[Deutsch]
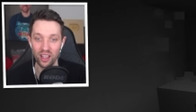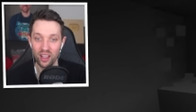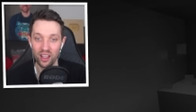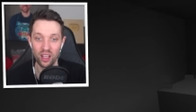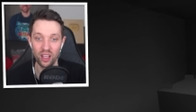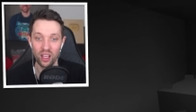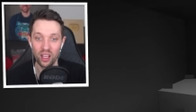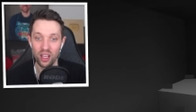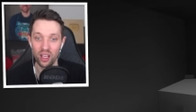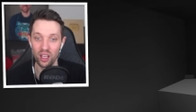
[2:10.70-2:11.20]

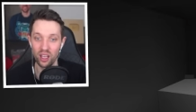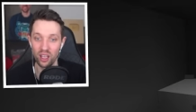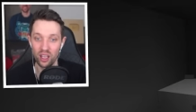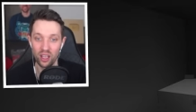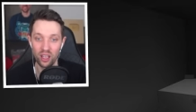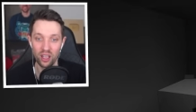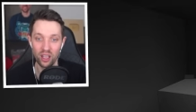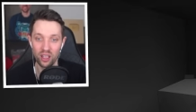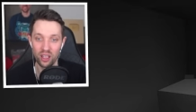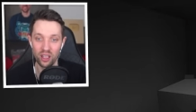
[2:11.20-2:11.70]
Versehen Kohle
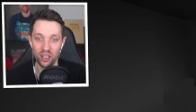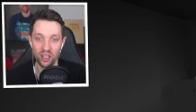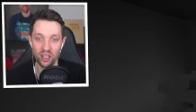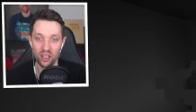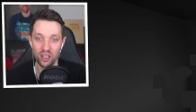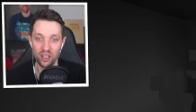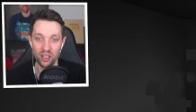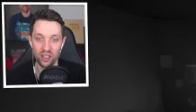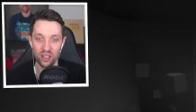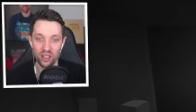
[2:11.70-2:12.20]
abgebaut.